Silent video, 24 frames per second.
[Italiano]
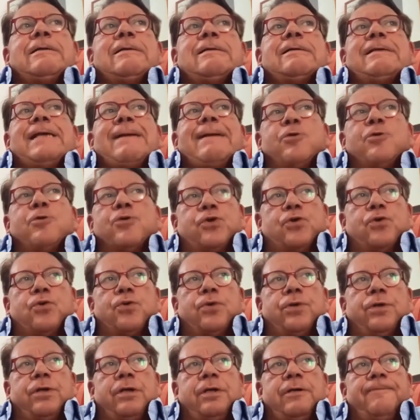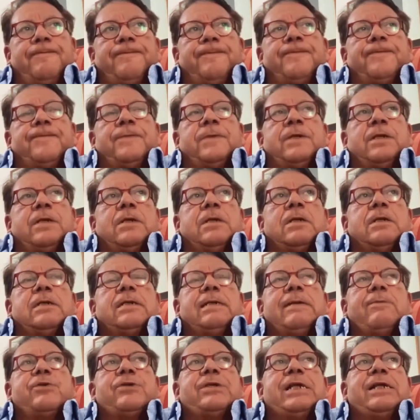siamo sordi,
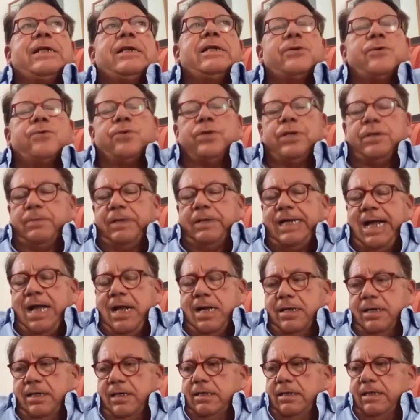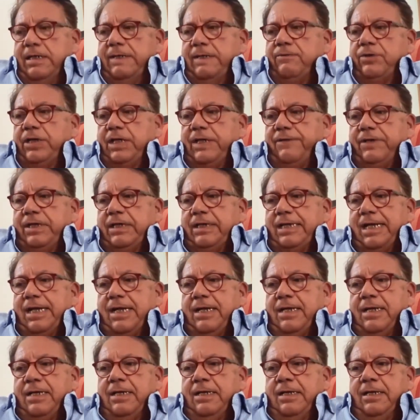siamo stati sordi per anni. Devo dire la
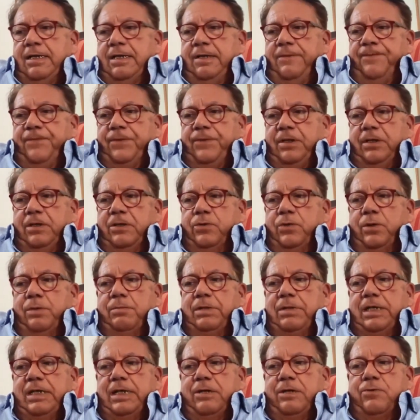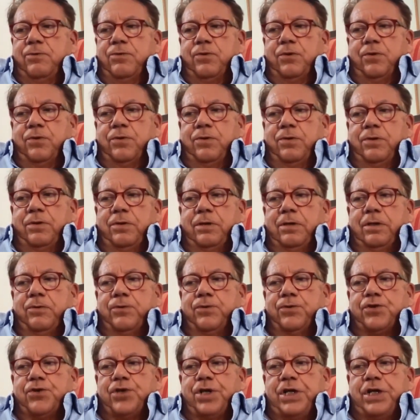verità, nel 2001 con